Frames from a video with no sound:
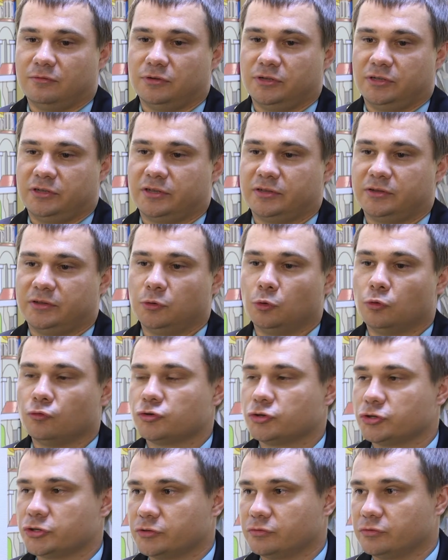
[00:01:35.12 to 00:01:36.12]
вот это
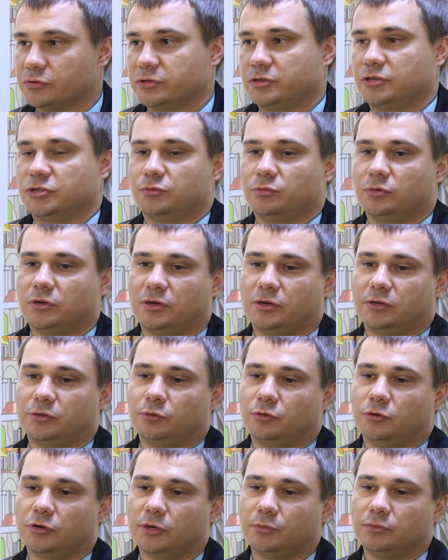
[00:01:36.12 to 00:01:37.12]
новшество, скажем так,
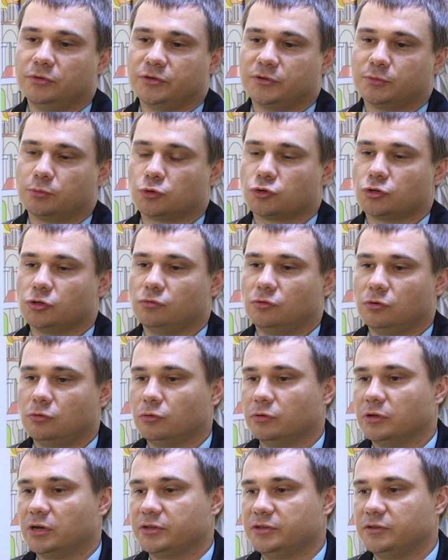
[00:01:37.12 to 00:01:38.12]
которое мы с прошлого
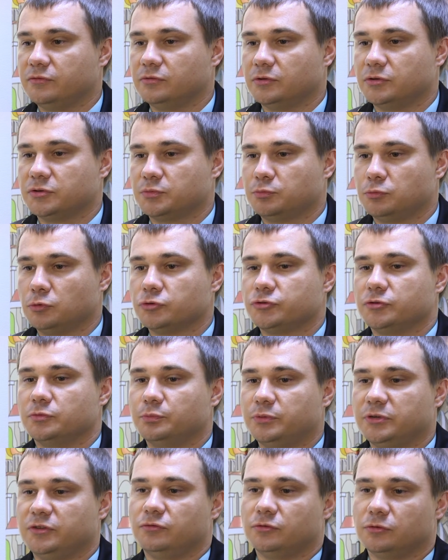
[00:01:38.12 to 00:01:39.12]
года активно используем,
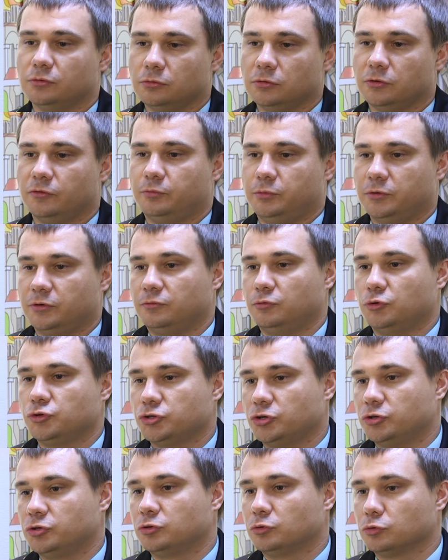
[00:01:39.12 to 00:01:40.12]
привело в первую
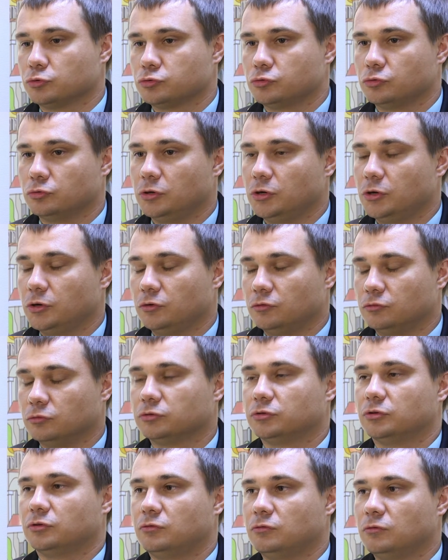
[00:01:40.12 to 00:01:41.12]
очередь к росту
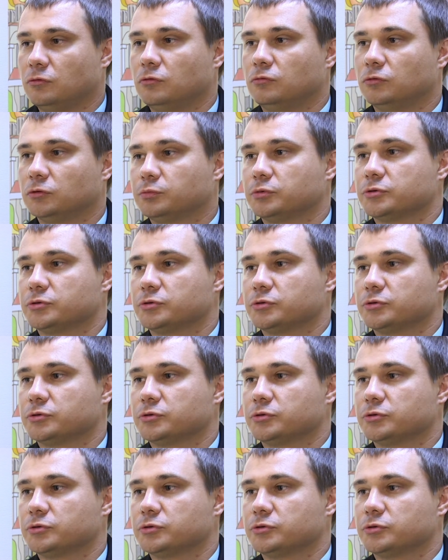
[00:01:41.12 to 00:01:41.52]
вот такого вот